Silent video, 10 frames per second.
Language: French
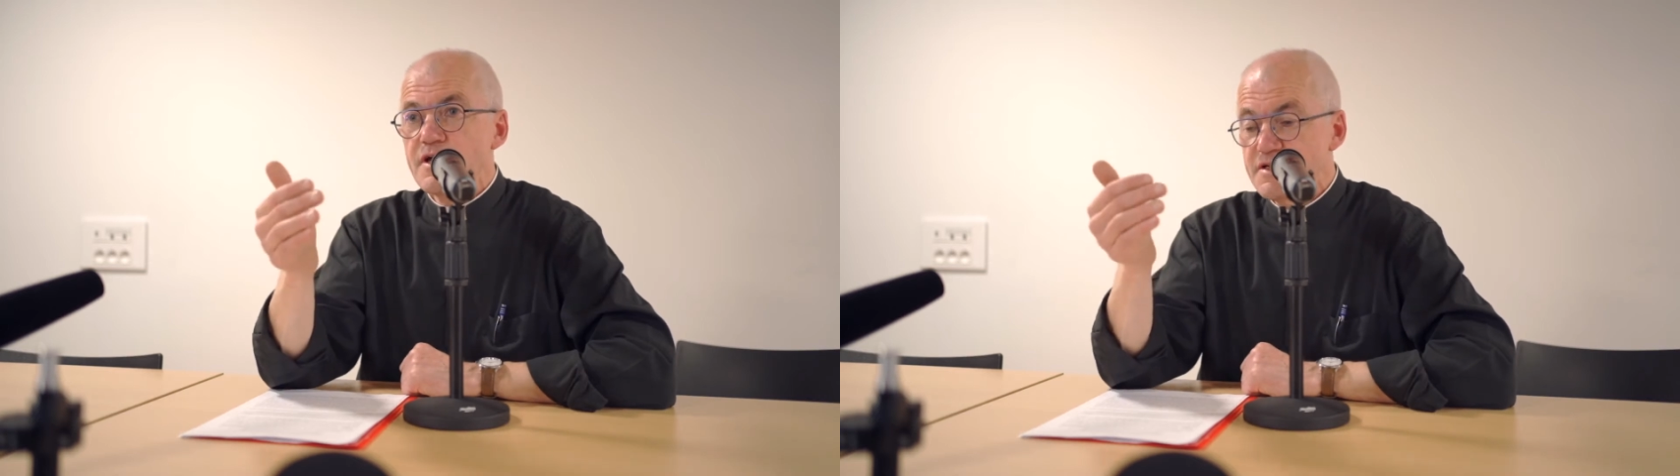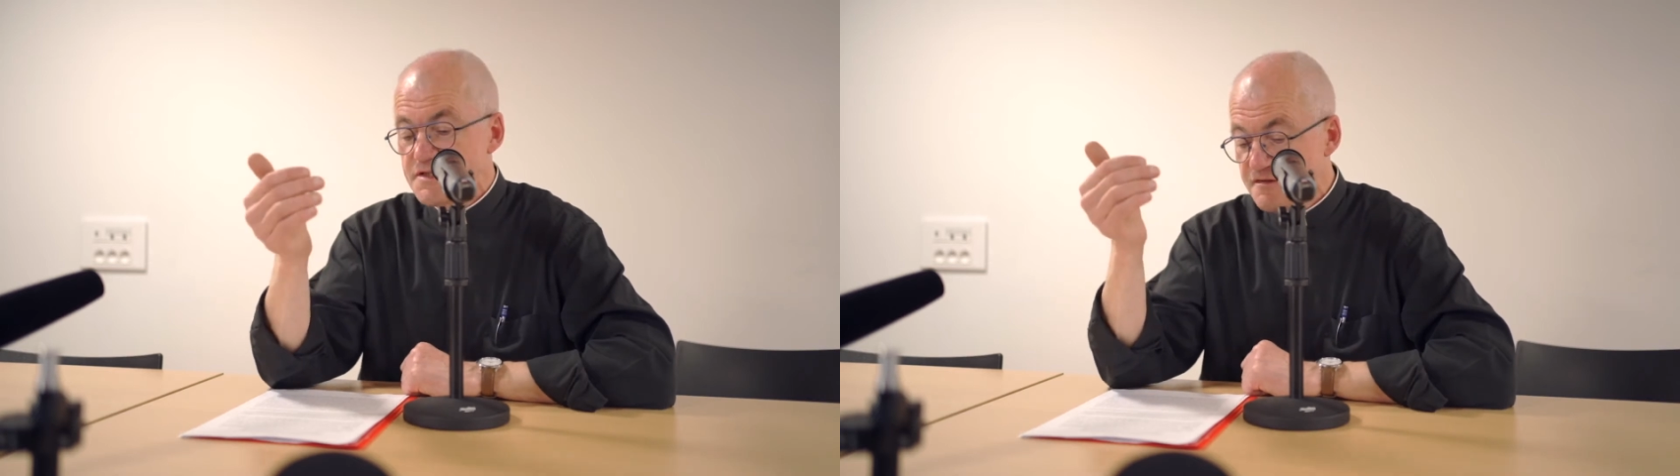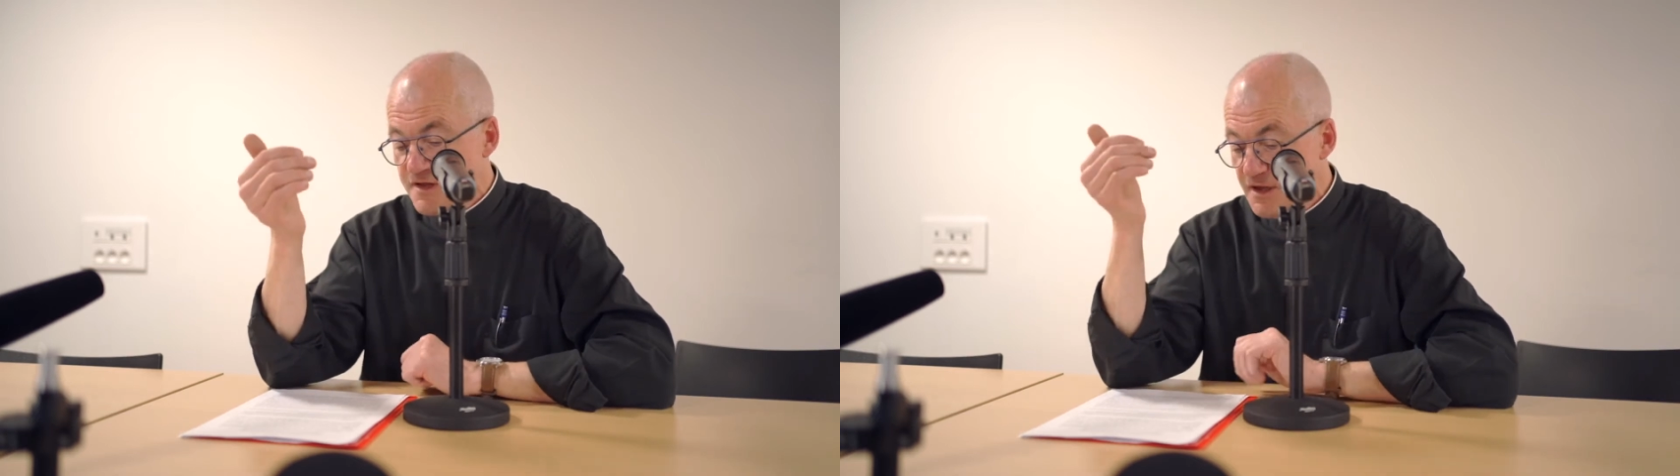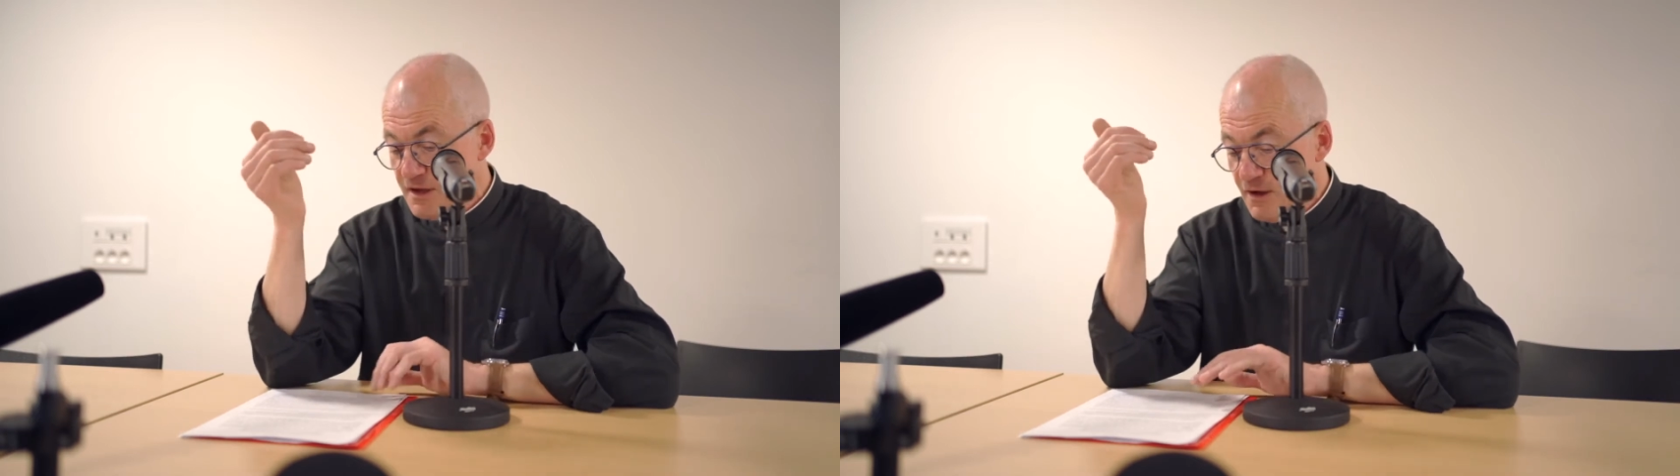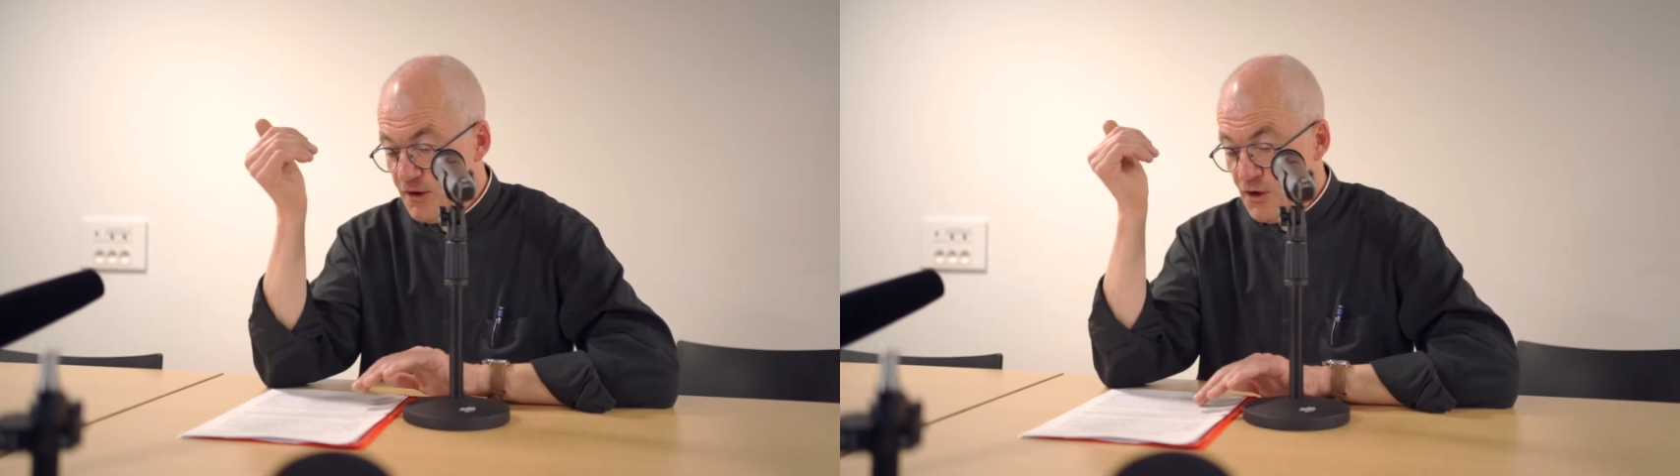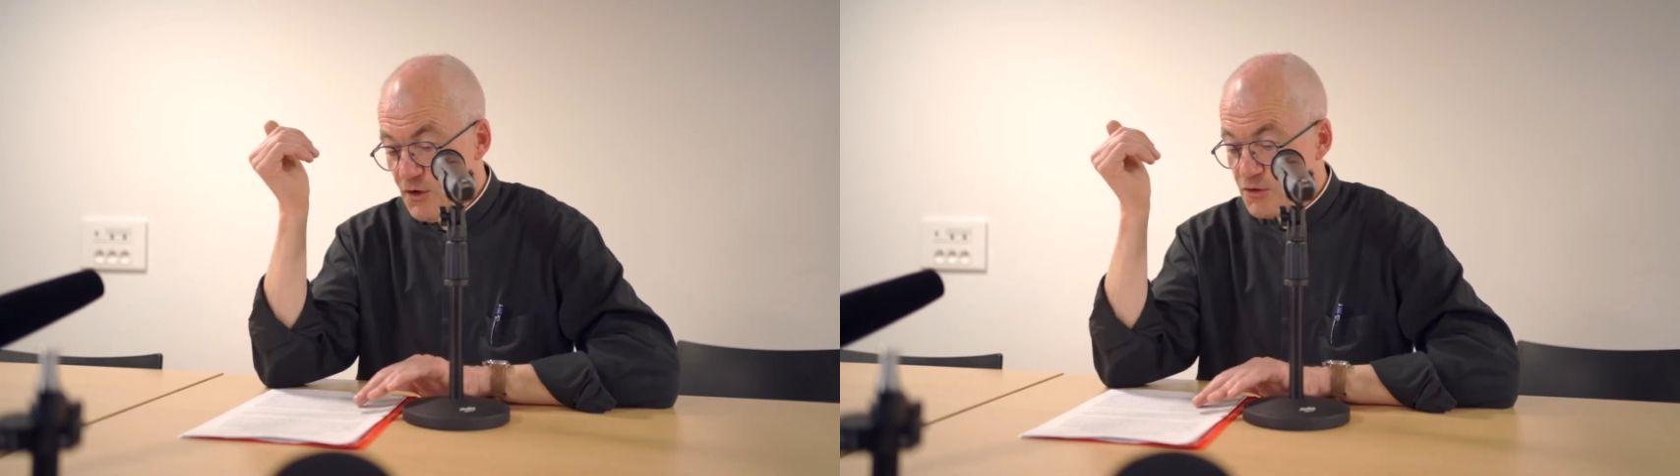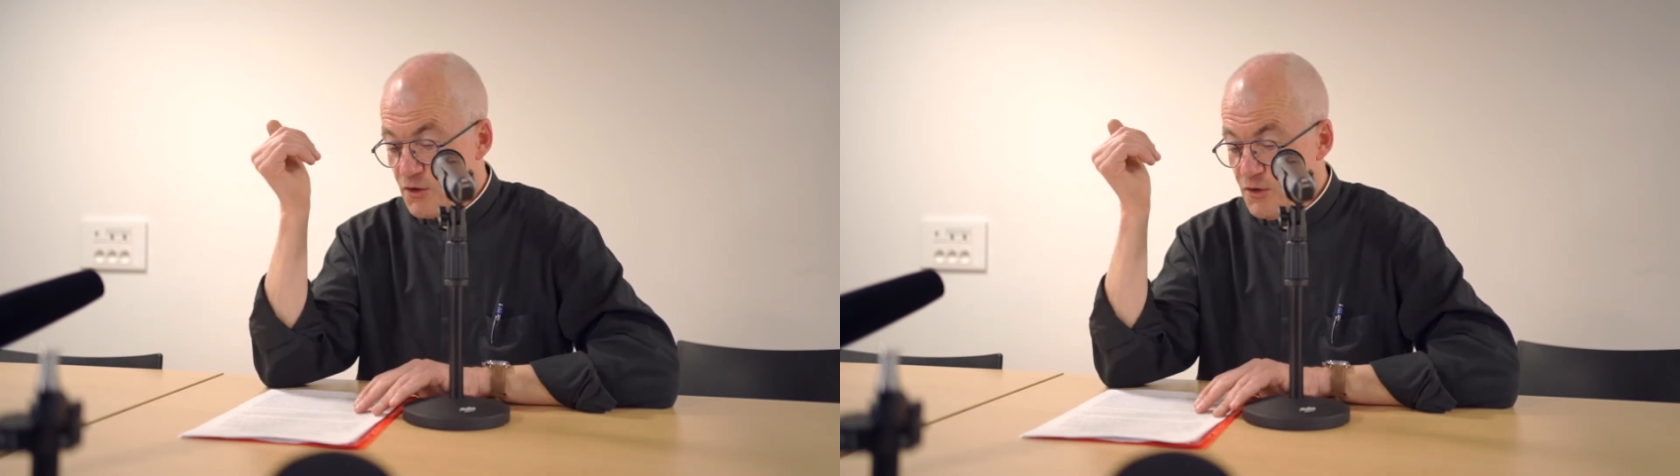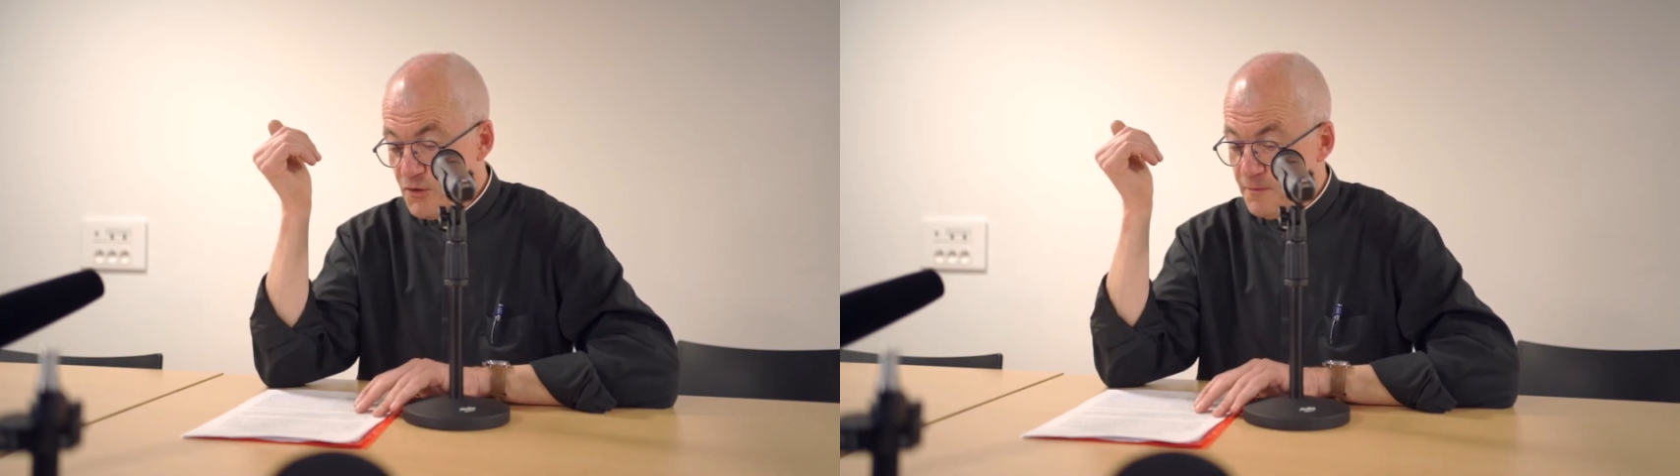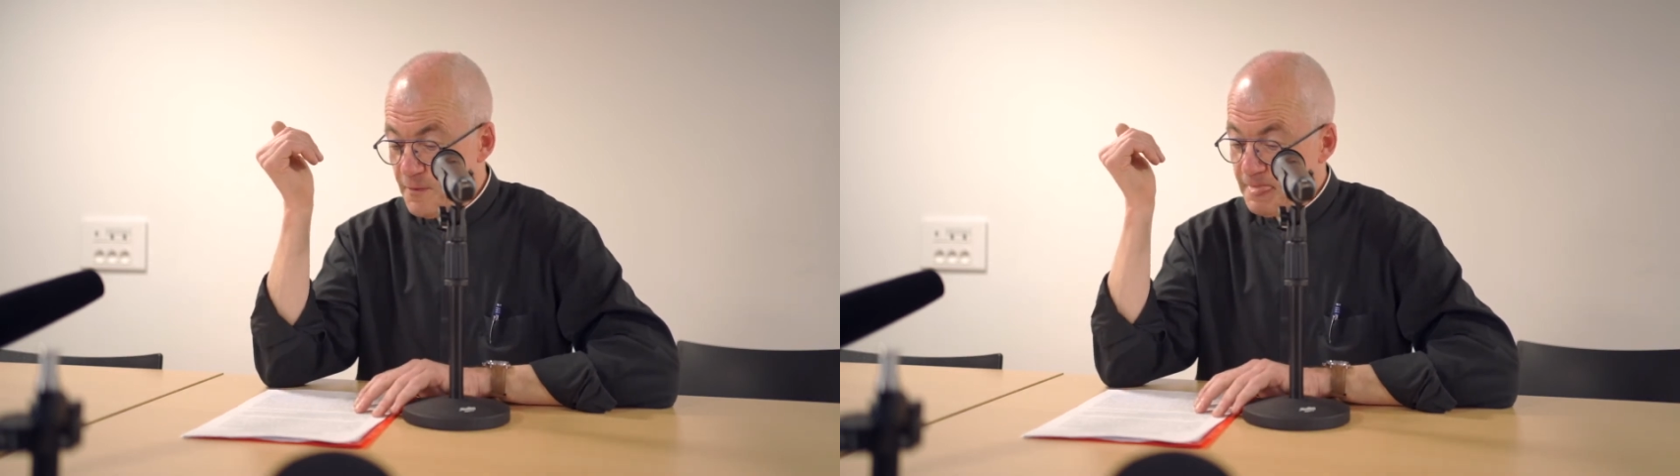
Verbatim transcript: Hein. Il disait que